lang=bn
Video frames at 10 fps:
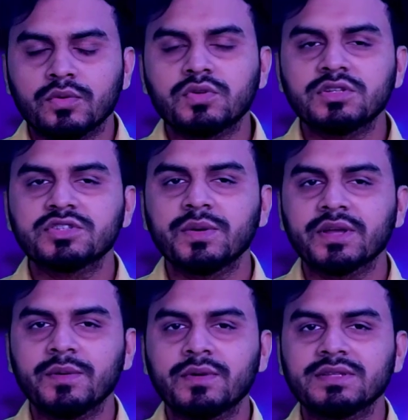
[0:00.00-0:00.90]
বন্ধুরা
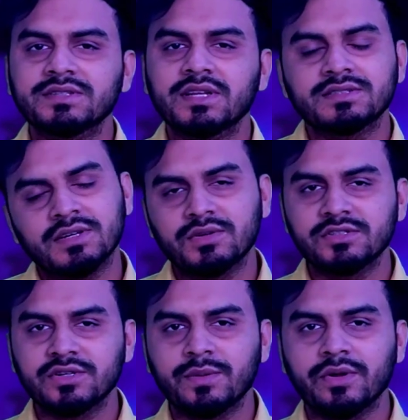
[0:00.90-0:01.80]
সবাই কেমন আছেন আশা
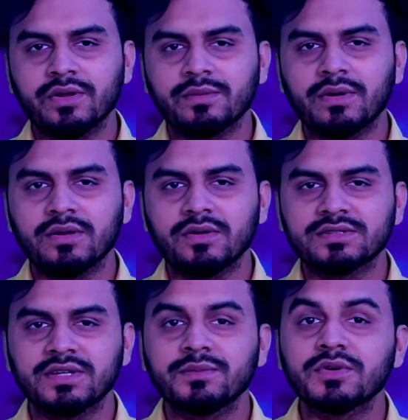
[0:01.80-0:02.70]
করি সবাই অনেক ভালো
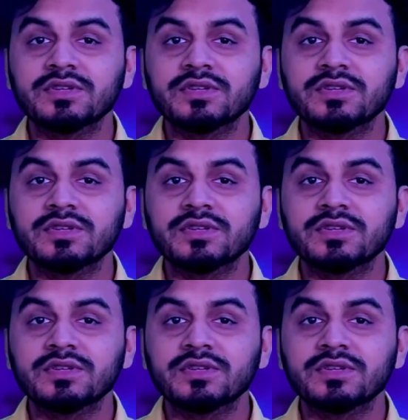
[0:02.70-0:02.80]
আছেন